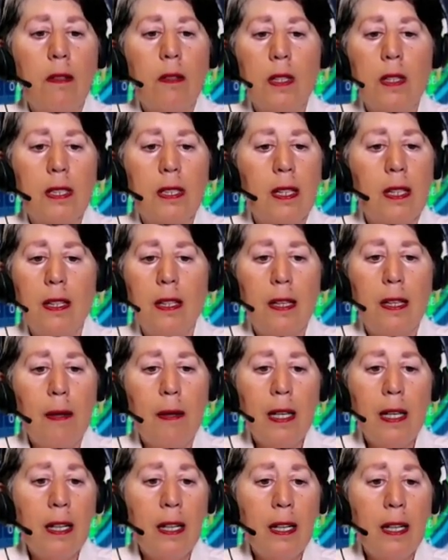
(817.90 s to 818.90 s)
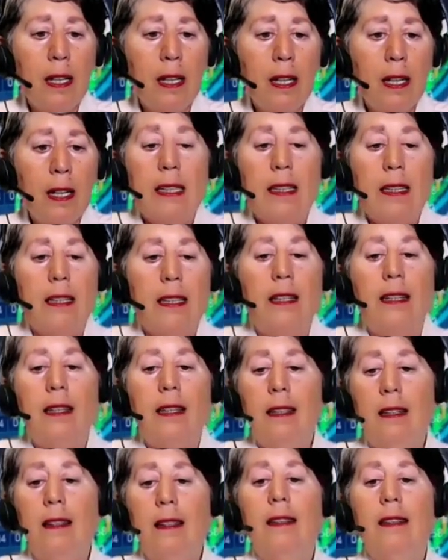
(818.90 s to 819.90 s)
lo que se les daba la gana
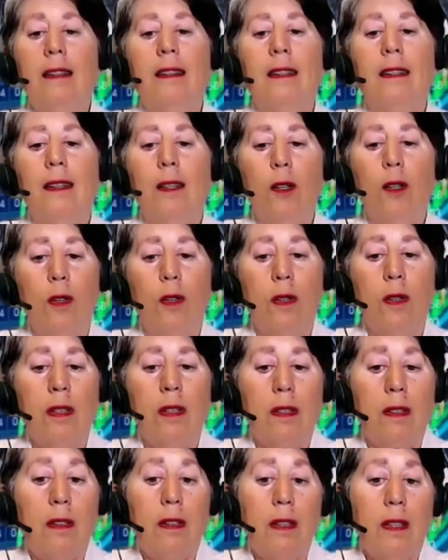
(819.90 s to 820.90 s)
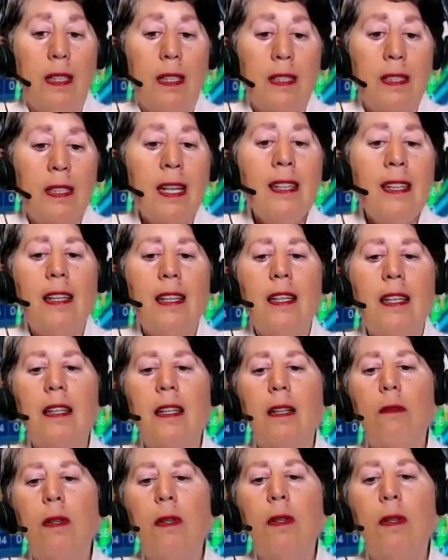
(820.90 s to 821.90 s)
y lo interesante es
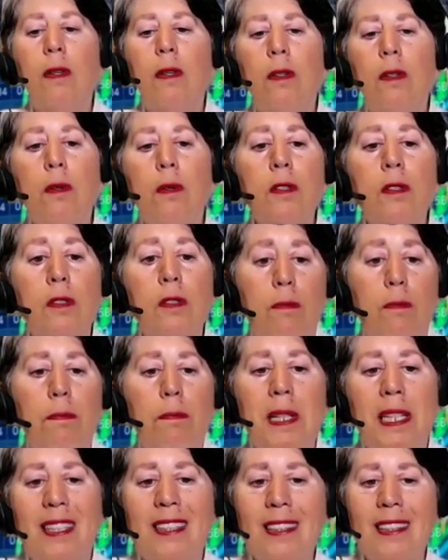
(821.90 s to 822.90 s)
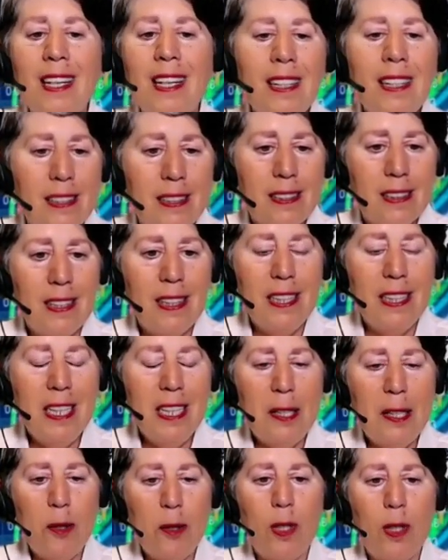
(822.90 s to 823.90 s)
que cuando vos prestás
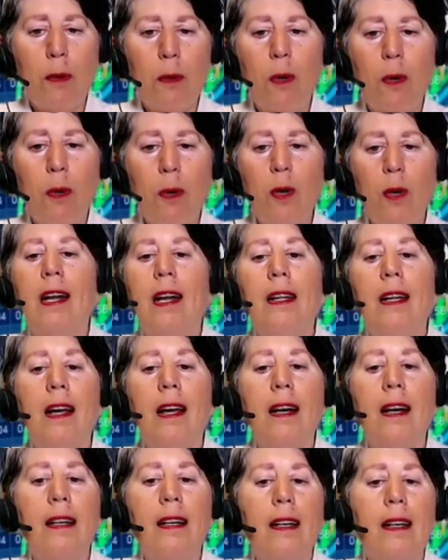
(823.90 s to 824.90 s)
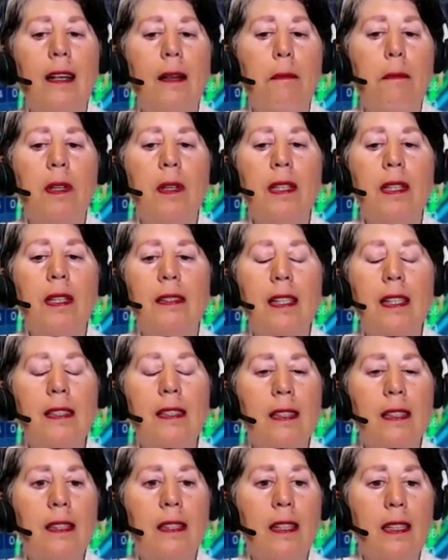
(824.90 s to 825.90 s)
dinero que vos generás del aire y le pones
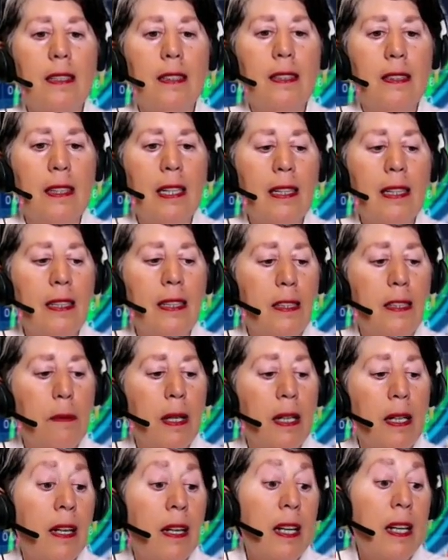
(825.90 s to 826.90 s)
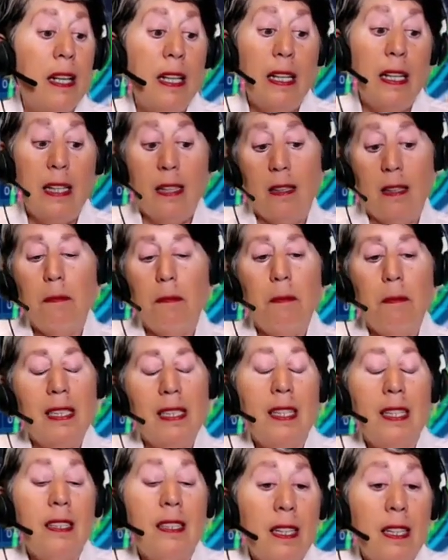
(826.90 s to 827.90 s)
tasa de intereses altísima,
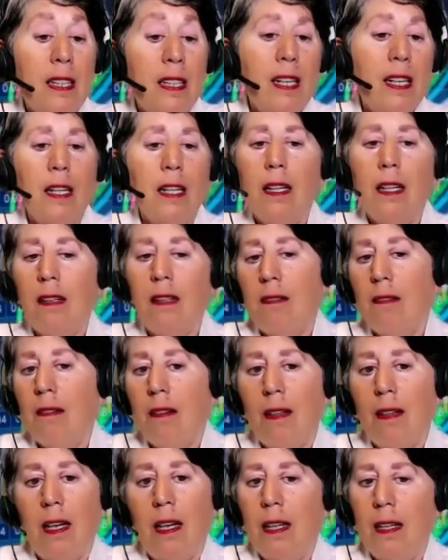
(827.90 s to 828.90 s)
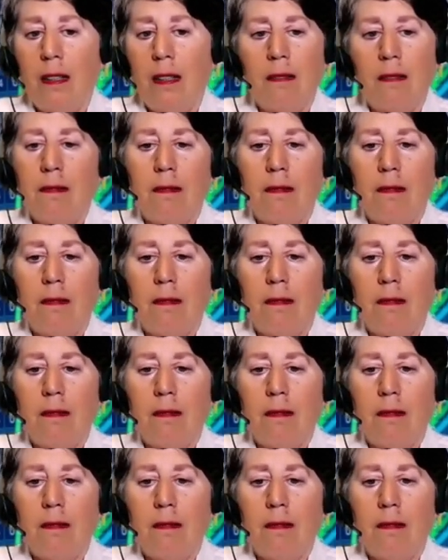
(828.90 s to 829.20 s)
vas a hacer que el,